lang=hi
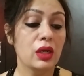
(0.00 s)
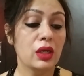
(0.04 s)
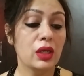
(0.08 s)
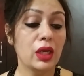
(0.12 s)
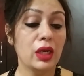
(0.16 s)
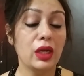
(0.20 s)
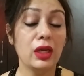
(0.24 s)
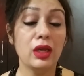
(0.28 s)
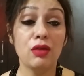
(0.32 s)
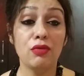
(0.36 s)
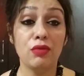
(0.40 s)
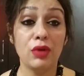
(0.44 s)

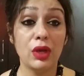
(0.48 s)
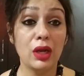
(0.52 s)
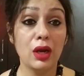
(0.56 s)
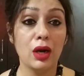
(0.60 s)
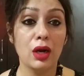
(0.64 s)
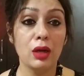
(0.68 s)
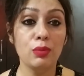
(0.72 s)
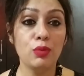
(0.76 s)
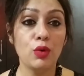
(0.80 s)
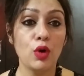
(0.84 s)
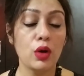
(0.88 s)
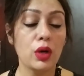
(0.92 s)
यानी कि
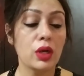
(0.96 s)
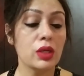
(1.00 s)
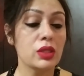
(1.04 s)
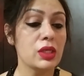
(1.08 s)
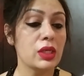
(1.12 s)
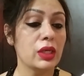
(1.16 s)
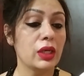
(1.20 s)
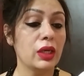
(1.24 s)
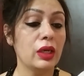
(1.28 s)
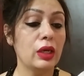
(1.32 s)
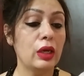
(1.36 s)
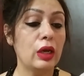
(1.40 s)
वेगान
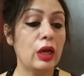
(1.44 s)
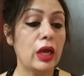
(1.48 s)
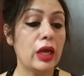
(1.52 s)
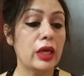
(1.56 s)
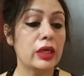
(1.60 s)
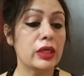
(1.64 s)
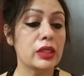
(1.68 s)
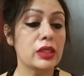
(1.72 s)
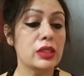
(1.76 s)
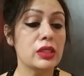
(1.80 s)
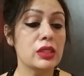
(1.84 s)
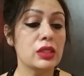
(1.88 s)
प्रोडक्ट्स
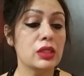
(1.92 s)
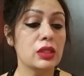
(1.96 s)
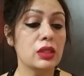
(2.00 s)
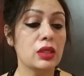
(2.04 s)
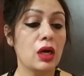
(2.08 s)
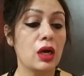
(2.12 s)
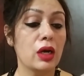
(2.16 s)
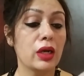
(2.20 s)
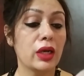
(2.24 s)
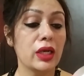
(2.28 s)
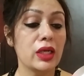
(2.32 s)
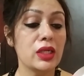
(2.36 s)
हैं एंड
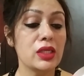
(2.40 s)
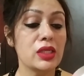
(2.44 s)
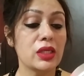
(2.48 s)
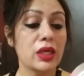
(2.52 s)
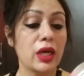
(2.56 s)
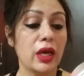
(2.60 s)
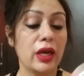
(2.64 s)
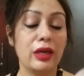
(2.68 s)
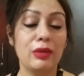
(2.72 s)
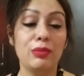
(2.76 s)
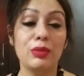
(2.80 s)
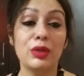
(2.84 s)

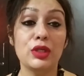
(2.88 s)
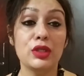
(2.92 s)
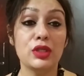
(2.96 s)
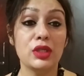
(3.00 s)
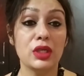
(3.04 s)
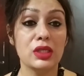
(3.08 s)
अगेंस्ट एनिमल